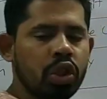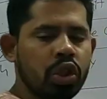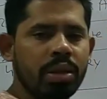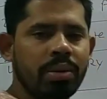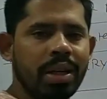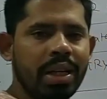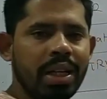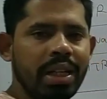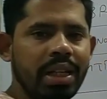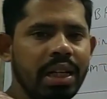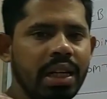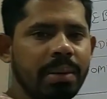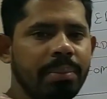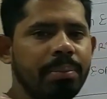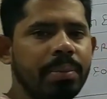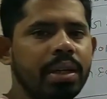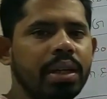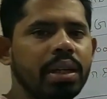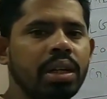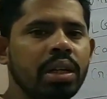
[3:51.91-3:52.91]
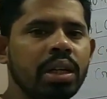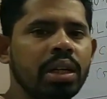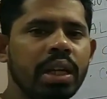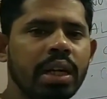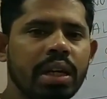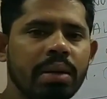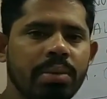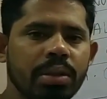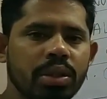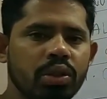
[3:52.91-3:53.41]
उसके बाद रियल नंबर
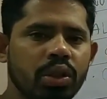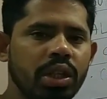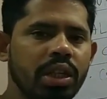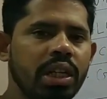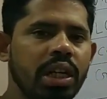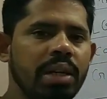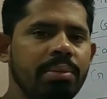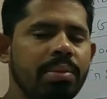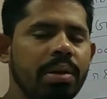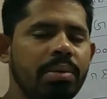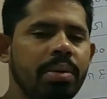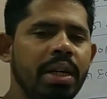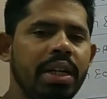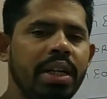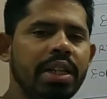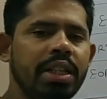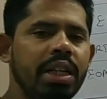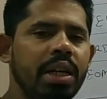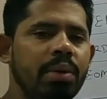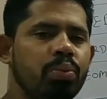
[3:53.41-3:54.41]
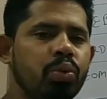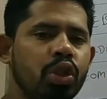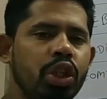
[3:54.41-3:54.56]
ठीक है बच्चों रियल नंबर में इंटीजर